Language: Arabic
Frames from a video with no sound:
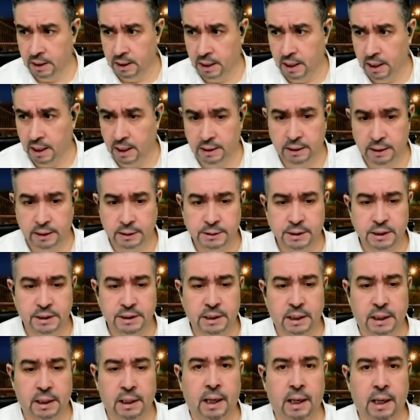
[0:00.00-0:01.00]
هذه
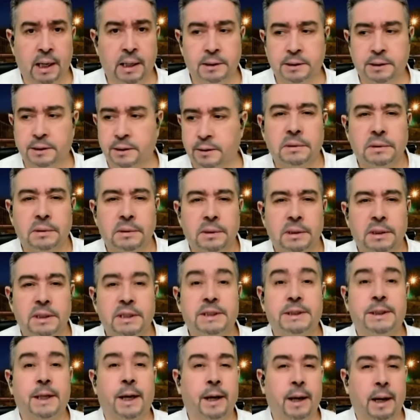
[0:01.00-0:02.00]
التصريحات
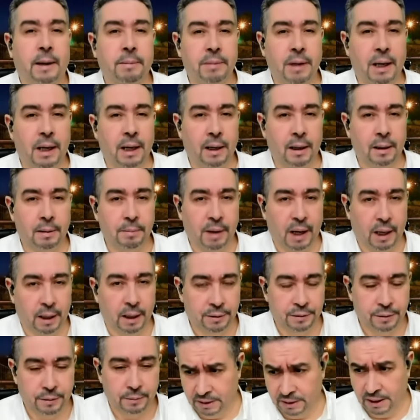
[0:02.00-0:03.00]
استغربها
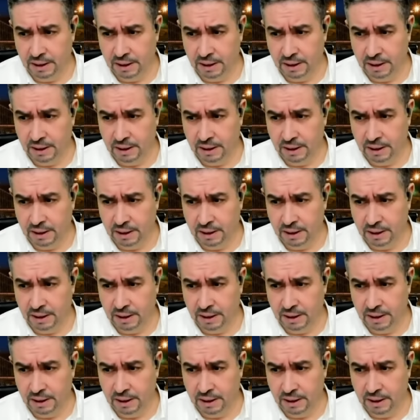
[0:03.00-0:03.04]
البعض